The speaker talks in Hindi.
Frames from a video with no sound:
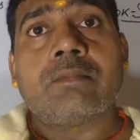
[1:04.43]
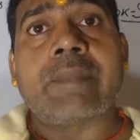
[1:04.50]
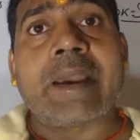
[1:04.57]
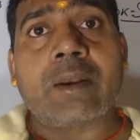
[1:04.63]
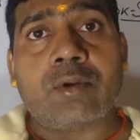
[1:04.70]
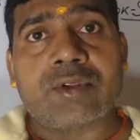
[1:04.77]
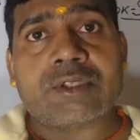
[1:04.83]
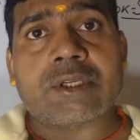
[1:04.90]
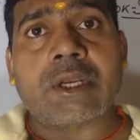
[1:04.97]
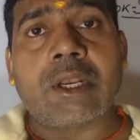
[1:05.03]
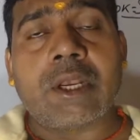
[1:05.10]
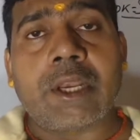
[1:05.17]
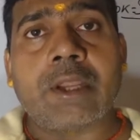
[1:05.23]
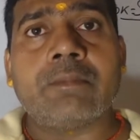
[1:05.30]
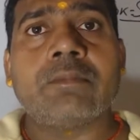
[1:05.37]

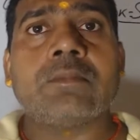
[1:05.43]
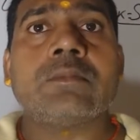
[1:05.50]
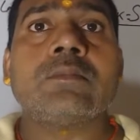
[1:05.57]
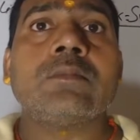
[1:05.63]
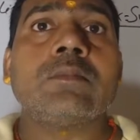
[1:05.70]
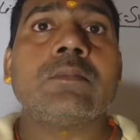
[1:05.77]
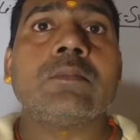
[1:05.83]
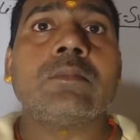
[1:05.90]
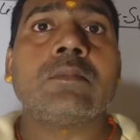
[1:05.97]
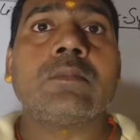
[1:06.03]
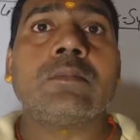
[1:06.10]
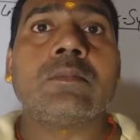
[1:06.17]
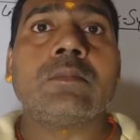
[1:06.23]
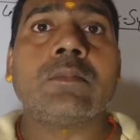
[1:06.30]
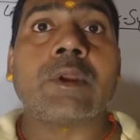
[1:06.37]
बायोलॉजिकल नेम
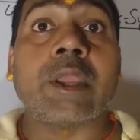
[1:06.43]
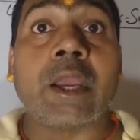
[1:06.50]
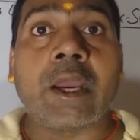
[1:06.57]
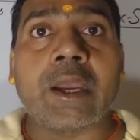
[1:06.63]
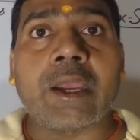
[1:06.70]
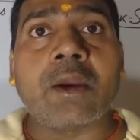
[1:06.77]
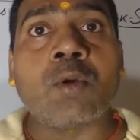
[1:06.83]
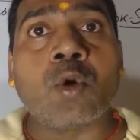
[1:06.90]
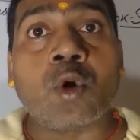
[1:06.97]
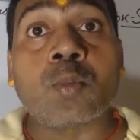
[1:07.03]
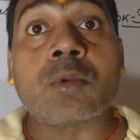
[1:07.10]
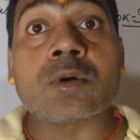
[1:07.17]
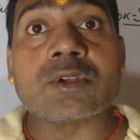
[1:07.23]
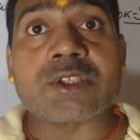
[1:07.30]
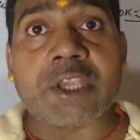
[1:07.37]
क्या है
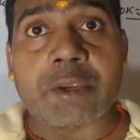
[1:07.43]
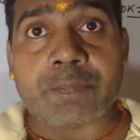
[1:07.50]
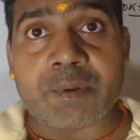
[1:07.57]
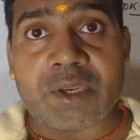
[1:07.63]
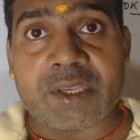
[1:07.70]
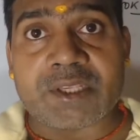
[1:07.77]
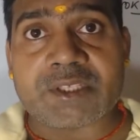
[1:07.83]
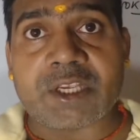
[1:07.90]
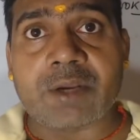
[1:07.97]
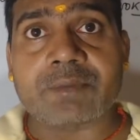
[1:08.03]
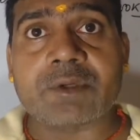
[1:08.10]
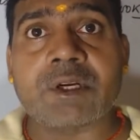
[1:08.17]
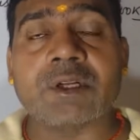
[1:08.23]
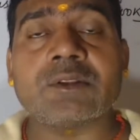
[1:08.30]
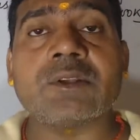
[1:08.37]
होमोसेपियंस
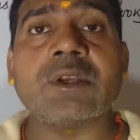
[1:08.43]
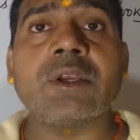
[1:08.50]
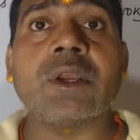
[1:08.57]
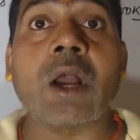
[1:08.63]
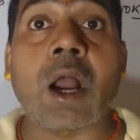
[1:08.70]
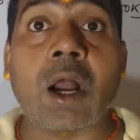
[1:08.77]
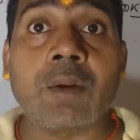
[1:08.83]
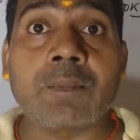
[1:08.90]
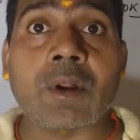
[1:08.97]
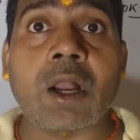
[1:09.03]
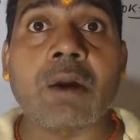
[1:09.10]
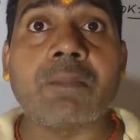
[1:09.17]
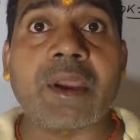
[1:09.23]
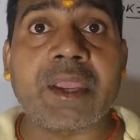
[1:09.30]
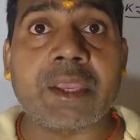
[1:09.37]
आप कहते हैं आम
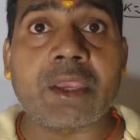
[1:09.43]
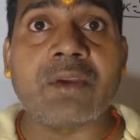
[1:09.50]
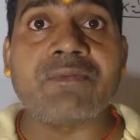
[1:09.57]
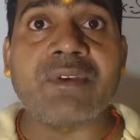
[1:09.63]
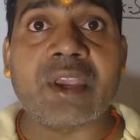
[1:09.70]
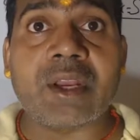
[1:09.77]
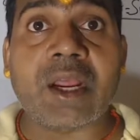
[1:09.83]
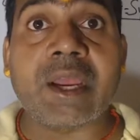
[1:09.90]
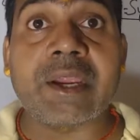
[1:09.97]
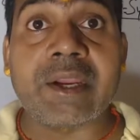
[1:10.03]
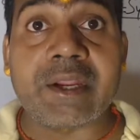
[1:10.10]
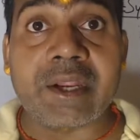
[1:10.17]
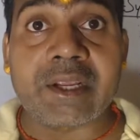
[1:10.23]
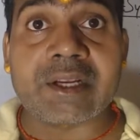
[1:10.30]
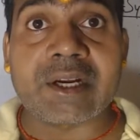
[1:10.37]
का मैंगी फेरा
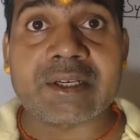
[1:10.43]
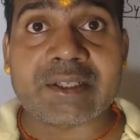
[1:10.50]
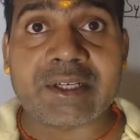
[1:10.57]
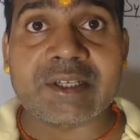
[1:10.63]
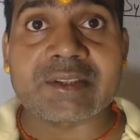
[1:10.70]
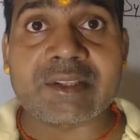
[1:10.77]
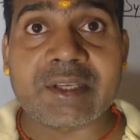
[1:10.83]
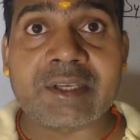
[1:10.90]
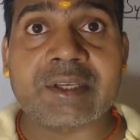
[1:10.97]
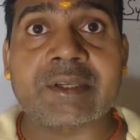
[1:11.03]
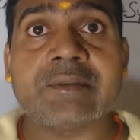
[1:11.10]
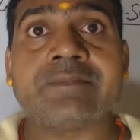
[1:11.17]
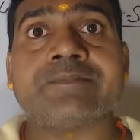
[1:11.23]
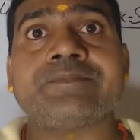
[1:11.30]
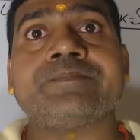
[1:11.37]
इंडिका कहते
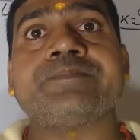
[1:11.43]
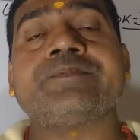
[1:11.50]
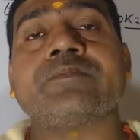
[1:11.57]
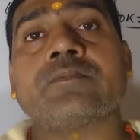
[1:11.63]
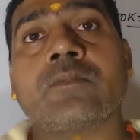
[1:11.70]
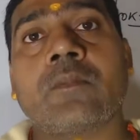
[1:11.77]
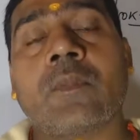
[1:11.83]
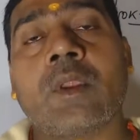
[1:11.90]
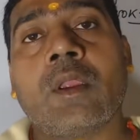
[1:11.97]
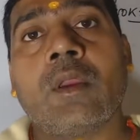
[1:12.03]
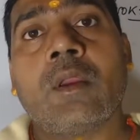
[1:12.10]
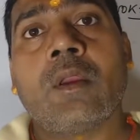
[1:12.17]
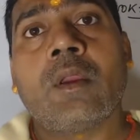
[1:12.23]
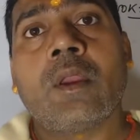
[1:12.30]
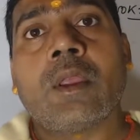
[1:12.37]
हैं
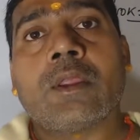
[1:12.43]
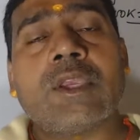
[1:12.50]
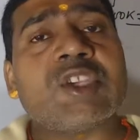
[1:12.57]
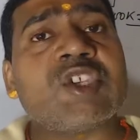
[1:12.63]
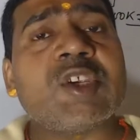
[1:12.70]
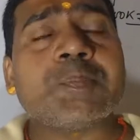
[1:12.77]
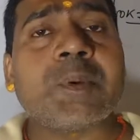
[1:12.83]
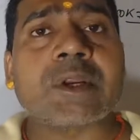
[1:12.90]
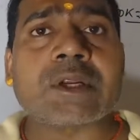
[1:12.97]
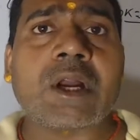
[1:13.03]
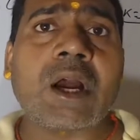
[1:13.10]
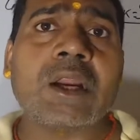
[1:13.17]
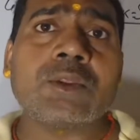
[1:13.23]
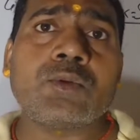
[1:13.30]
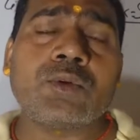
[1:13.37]
इसी
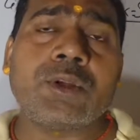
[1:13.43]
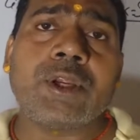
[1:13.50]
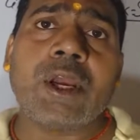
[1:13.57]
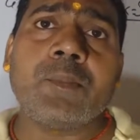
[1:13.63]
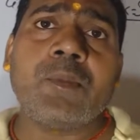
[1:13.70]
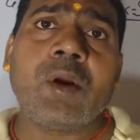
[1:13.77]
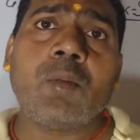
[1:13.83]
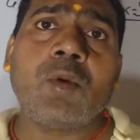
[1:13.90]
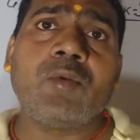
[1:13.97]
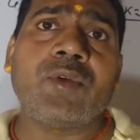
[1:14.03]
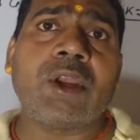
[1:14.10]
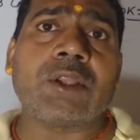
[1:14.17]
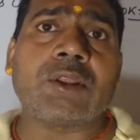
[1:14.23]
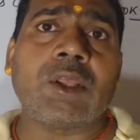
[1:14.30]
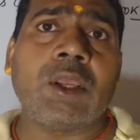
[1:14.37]
प्रकार दुनिया में हम लोग
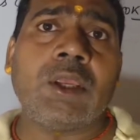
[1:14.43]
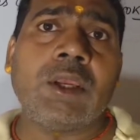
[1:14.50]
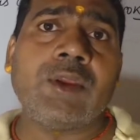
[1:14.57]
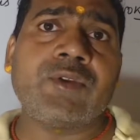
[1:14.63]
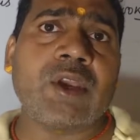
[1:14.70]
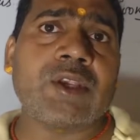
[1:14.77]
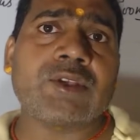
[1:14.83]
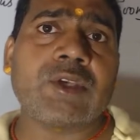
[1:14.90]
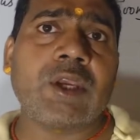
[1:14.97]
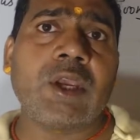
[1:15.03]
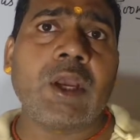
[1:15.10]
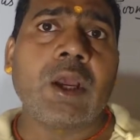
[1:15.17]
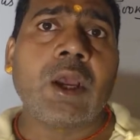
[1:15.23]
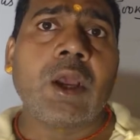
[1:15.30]
देखते हैं जैसे